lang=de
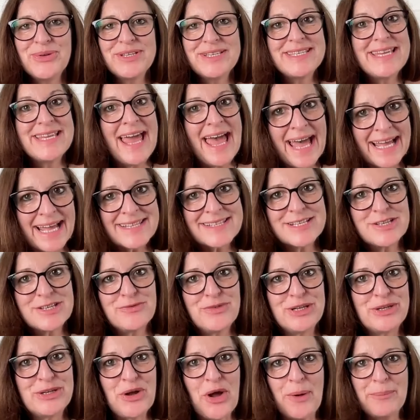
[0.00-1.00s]
und herzlich
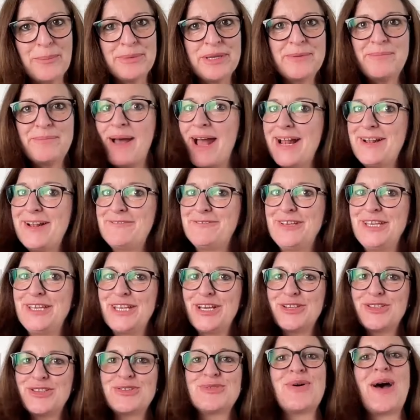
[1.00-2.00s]
willkommen mal
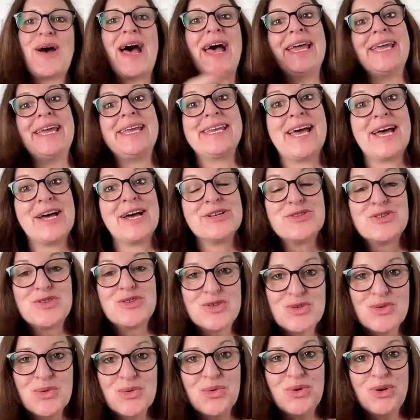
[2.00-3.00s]
wieder zu einer
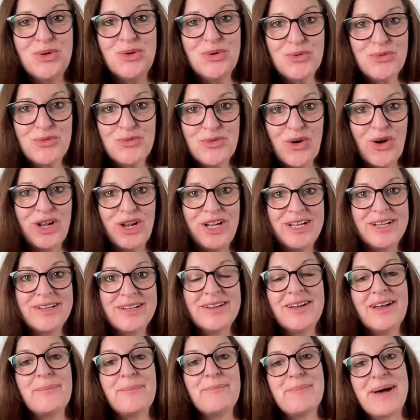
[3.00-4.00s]

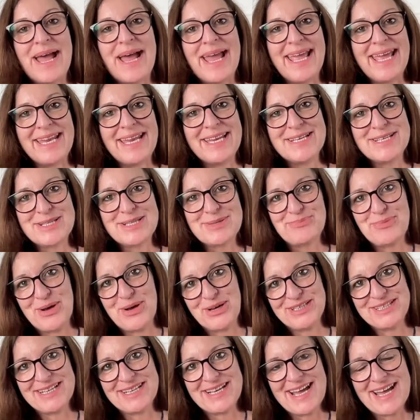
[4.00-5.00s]
Solo-Folge meines
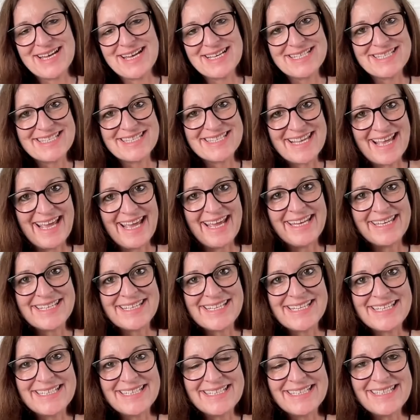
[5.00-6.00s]
Podcasts
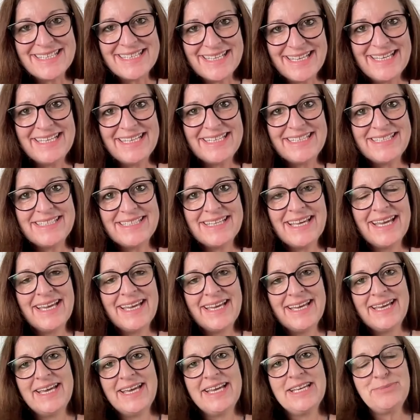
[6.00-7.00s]
Endlich Ich.
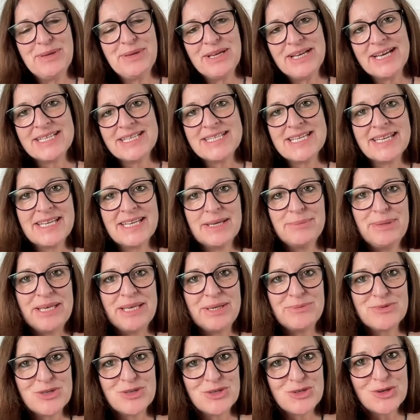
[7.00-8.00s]
Ich bin Katja
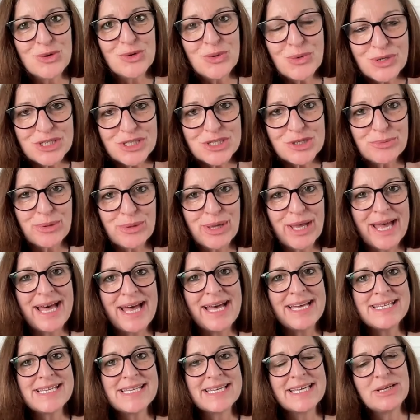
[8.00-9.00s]
Deming, psychologische
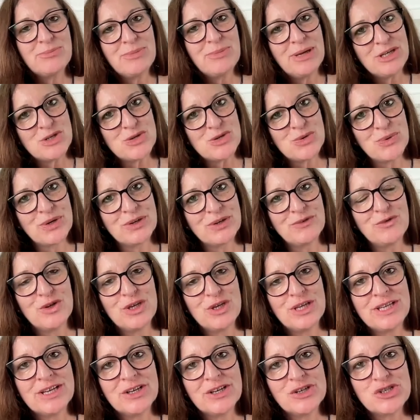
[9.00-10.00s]
Beraterin, Mentorin für
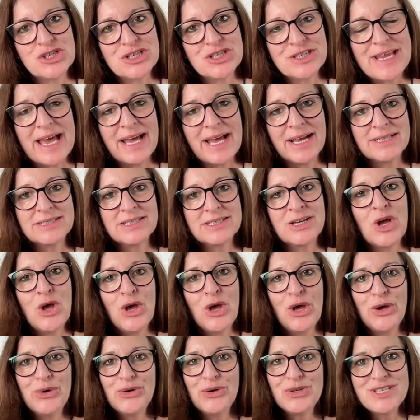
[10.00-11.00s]
innere Stärke
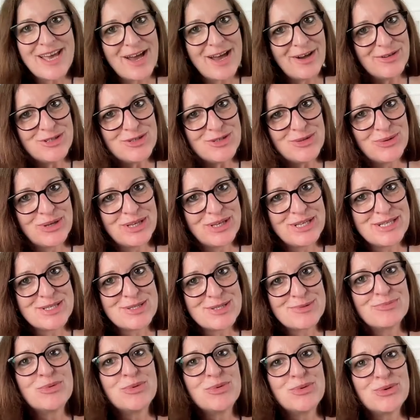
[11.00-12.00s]
und Autorin
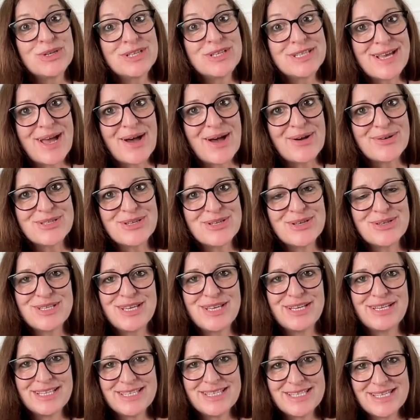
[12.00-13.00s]
des Buches Raus aus
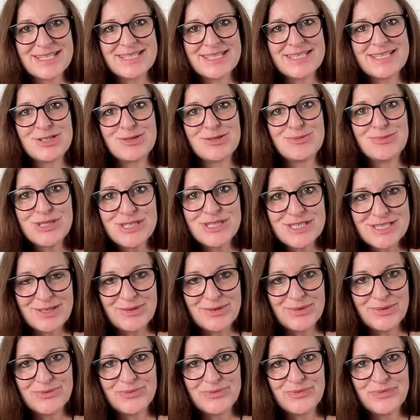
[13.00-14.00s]
der narzisstischen
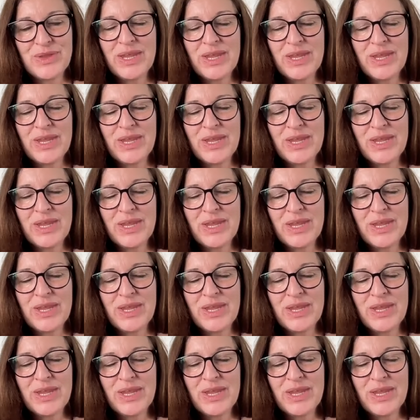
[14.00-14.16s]
Beziehung.